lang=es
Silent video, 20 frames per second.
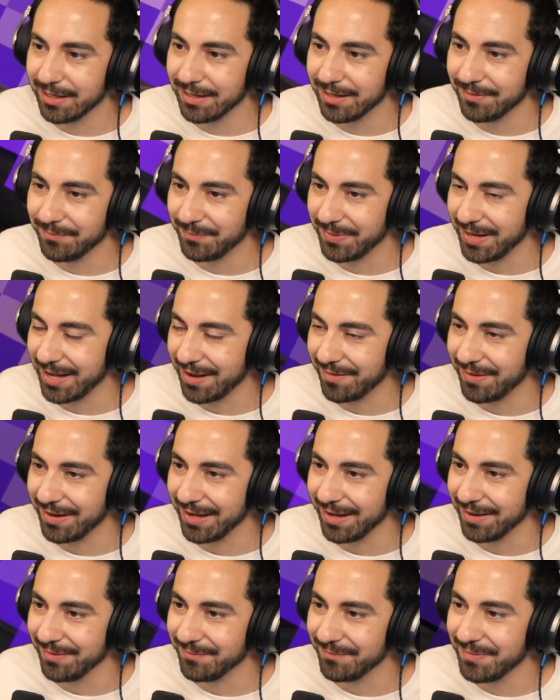Espera,
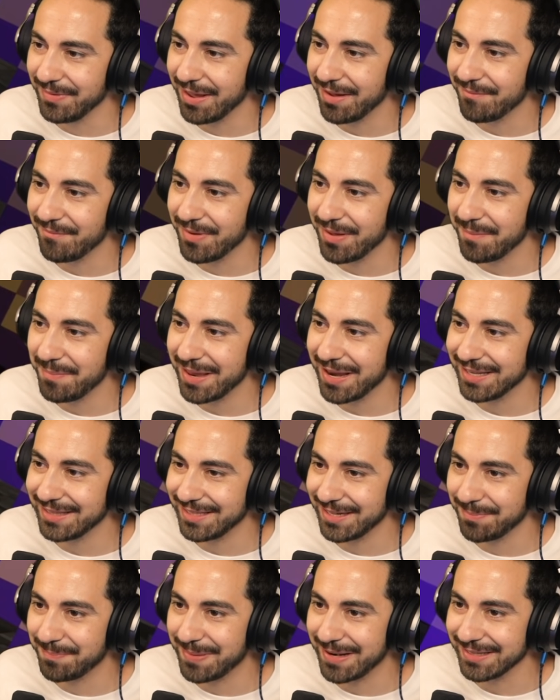vale. Voy a pillar
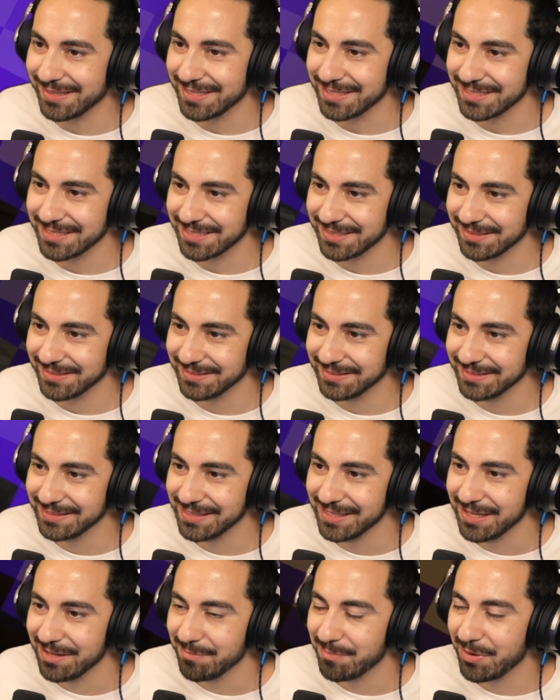tres partes.
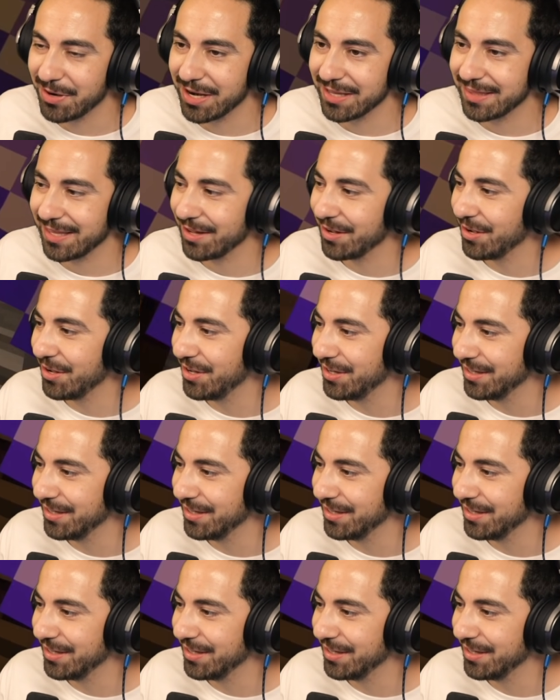Porque tengo...